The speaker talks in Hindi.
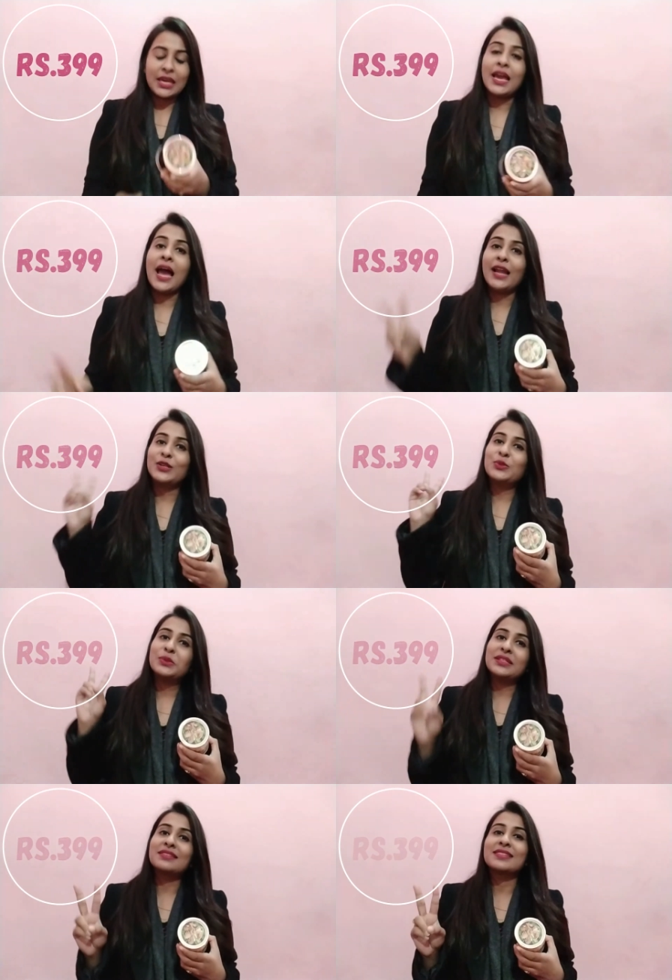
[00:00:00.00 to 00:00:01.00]
है एंड एंड
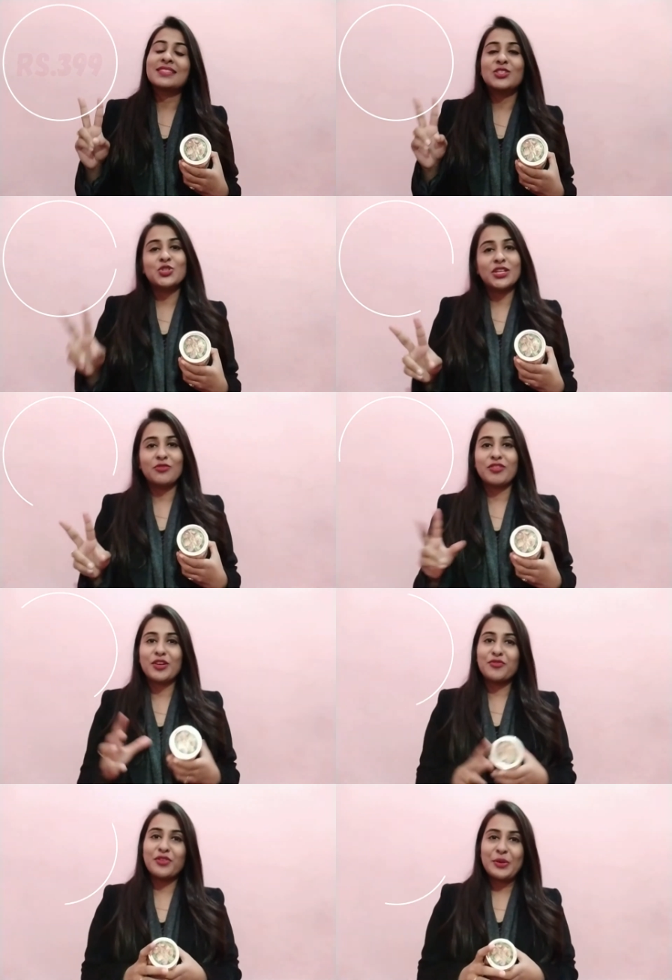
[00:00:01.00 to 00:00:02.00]
टू ईयर्स इसकी शेल्फ
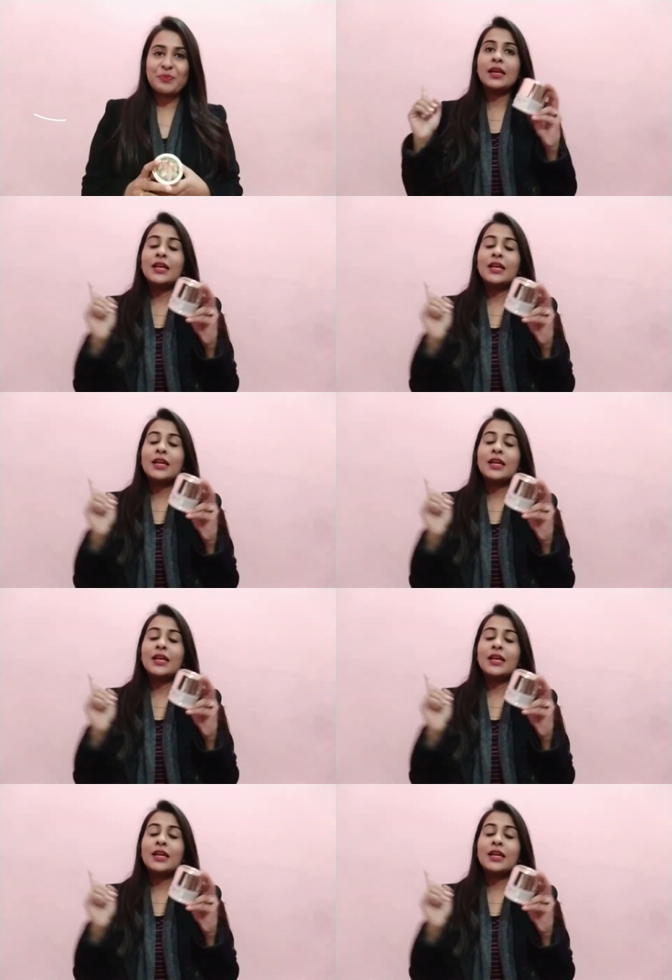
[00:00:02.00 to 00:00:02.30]
लाइफ है